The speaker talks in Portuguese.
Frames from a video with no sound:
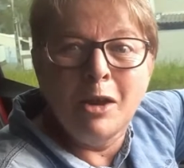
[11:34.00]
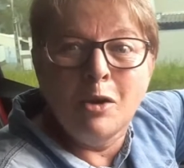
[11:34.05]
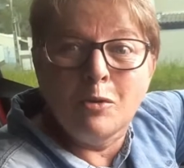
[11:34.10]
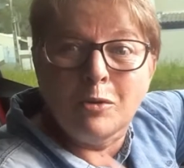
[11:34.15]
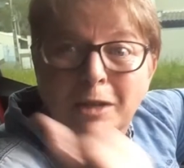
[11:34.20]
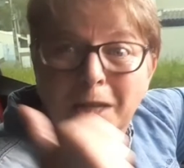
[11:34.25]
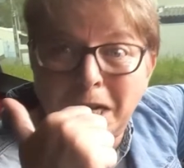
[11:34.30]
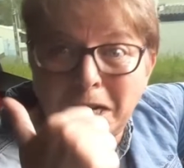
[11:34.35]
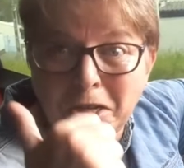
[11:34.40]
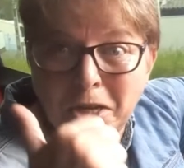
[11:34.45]

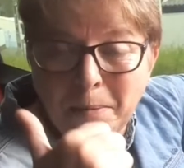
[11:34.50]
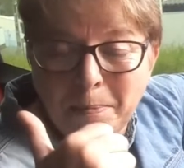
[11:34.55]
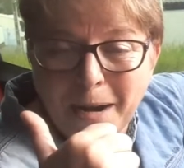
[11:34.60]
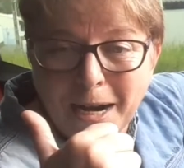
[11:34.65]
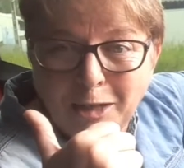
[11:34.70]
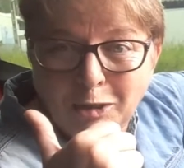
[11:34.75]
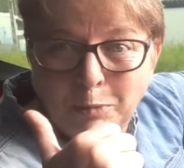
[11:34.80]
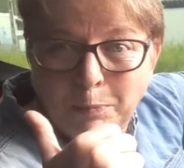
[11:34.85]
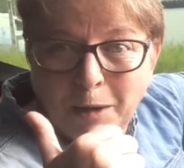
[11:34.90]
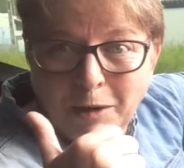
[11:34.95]
Grande
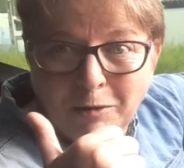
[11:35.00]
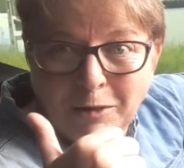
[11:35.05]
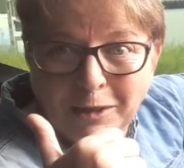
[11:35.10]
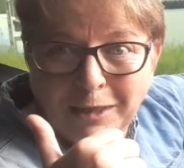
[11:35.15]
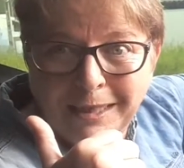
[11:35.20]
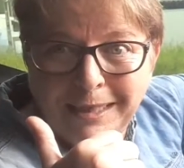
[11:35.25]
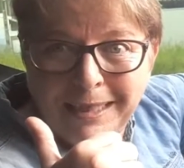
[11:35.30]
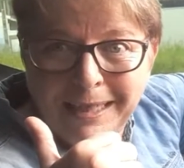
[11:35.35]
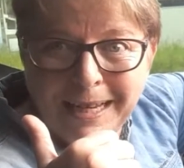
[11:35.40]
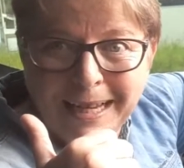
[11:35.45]
abraço para
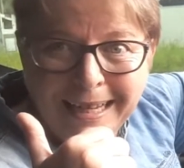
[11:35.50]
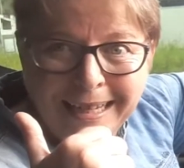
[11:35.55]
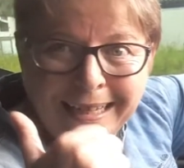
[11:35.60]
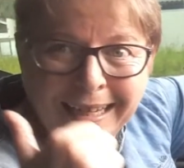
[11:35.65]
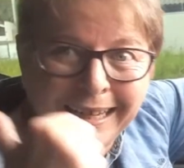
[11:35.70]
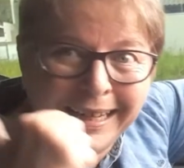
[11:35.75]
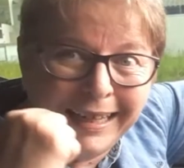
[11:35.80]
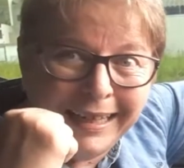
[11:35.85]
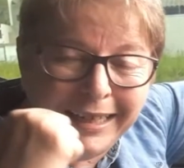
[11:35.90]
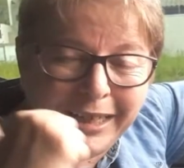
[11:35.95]
você
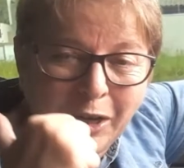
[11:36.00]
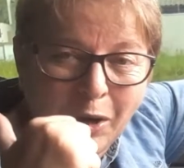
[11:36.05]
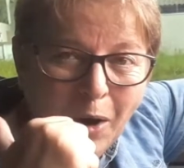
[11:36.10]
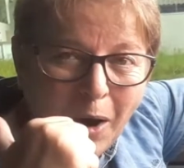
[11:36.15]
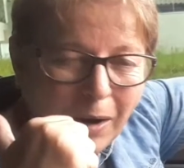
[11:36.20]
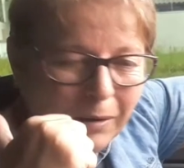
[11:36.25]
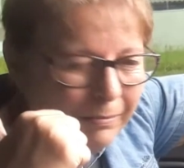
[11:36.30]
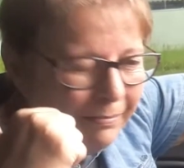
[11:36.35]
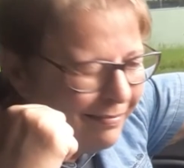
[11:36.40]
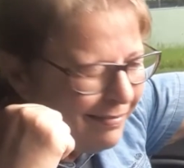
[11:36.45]
e
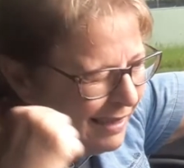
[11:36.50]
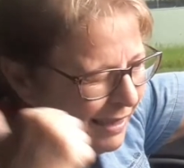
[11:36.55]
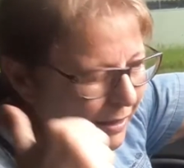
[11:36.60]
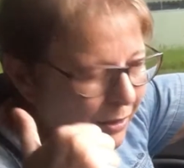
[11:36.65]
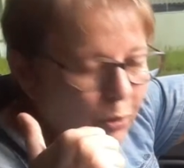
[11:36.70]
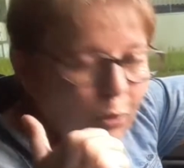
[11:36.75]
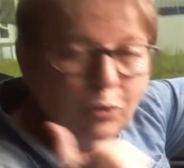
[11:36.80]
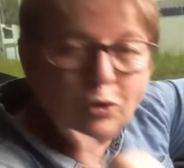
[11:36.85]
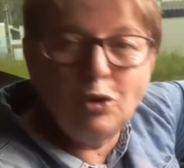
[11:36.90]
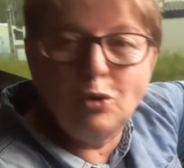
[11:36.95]
ó,
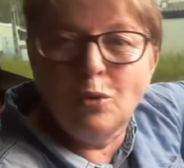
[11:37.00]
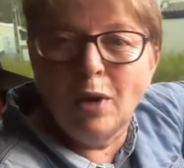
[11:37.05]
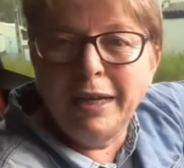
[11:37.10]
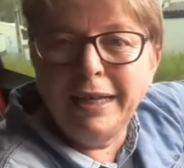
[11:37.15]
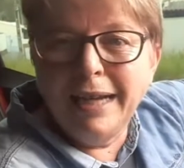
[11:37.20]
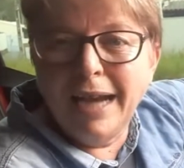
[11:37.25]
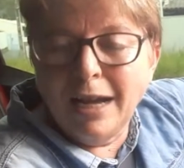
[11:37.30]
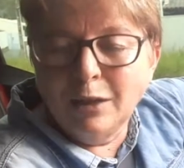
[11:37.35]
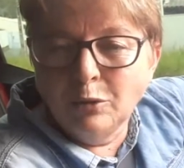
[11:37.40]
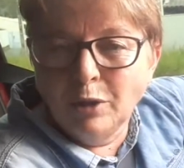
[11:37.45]
continua
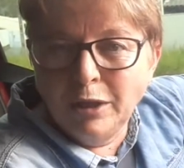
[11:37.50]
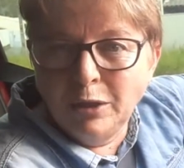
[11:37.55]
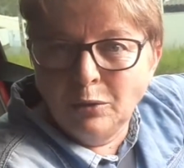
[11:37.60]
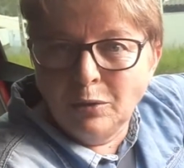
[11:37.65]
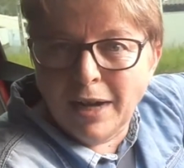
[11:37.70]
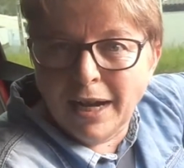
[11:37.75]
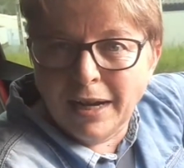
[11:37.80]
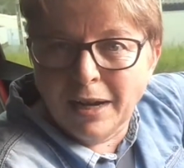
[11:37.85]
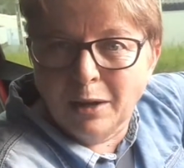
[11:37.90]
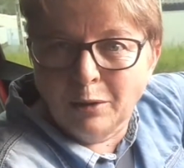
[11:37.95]
ligado aí
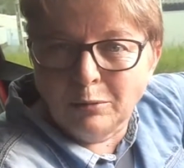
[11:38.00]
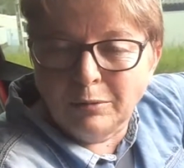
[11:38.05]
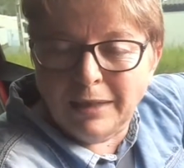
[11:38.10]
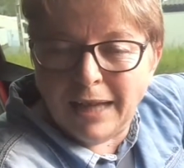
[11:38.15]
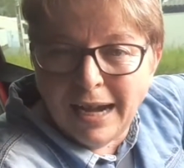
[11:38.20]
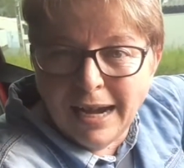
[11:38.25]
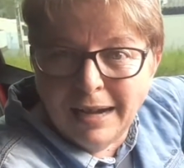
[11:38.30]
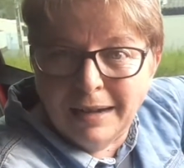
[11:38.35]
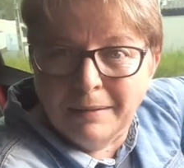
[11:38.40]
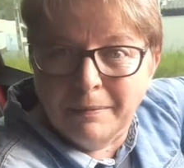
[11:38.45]
no canal,
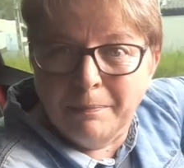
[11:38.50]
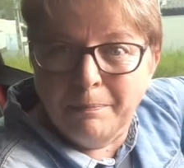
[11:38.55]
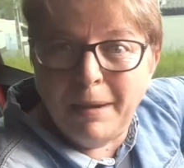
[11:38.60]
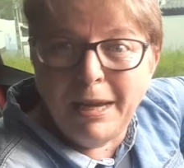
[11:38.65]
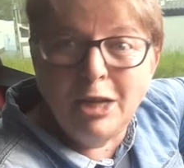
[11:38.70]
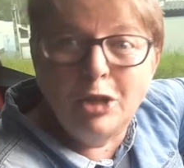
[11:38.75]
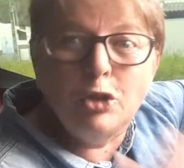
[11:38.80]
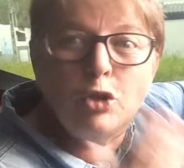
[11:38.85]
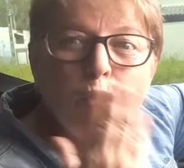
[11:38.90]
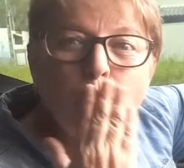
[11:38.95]
tá?
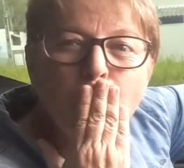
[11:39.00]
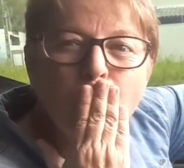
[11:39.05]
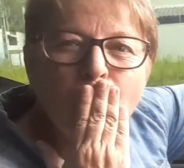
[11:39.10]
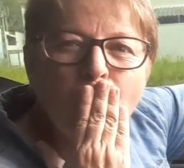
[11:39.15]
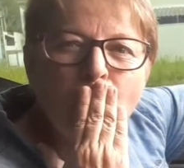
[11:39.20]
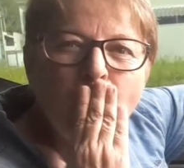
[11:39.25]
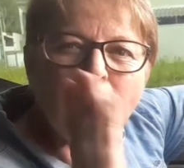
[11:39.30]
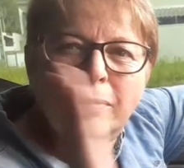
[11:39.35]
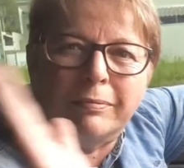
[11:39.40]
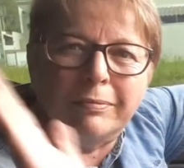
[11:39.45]
Beijo.
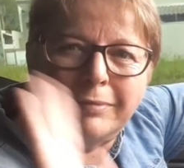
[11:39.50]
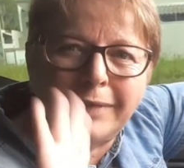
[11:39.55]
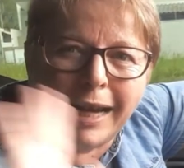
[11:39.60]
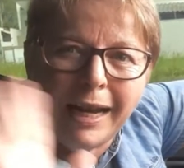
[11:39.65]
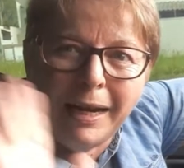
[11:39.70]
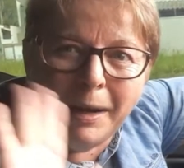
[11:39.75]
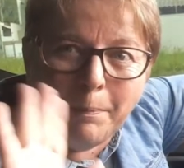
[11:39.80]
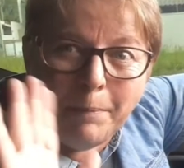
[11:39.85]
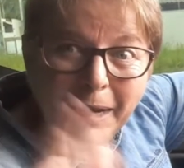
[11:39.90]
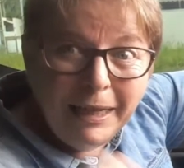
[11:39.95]

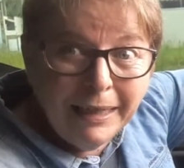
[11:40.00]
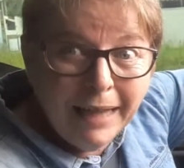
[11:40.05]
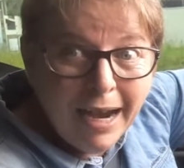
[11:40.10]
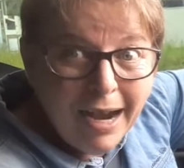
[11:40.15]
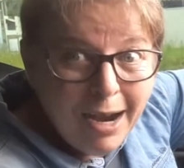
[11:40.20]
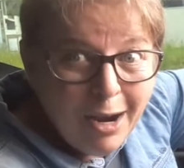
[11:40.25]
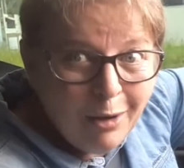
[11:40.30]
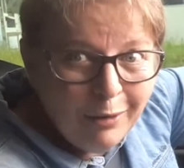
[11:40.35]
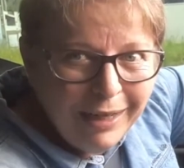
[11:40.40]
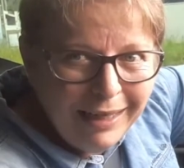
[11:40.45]
Treina
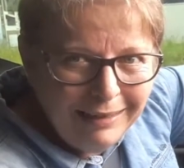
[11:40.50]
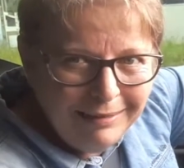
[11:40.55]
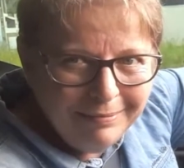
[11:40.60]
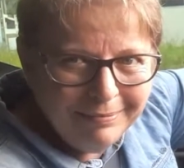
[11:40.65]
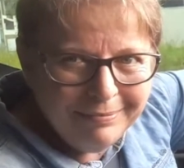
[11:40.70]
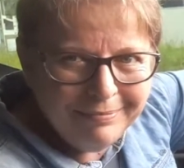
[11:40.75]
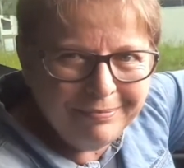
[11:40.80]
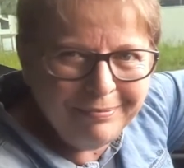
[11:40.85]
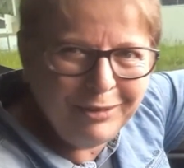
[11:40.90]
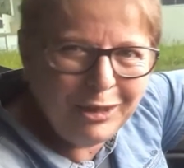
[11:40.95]
pedal, hein?
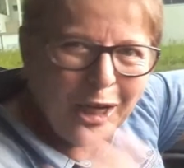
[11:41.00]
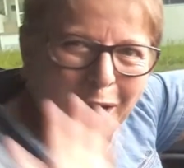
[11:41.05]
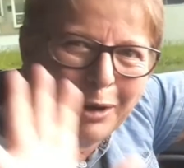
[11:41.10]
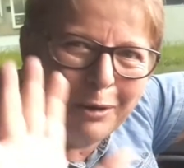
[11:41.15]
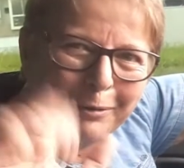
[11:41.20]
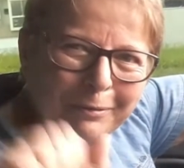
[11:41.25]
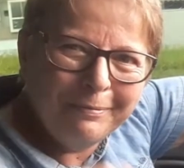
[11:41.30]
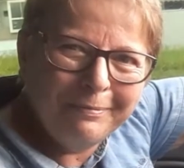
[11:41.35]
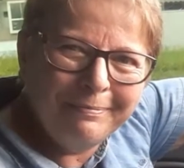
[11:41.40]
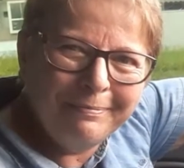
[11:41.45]
Tchau.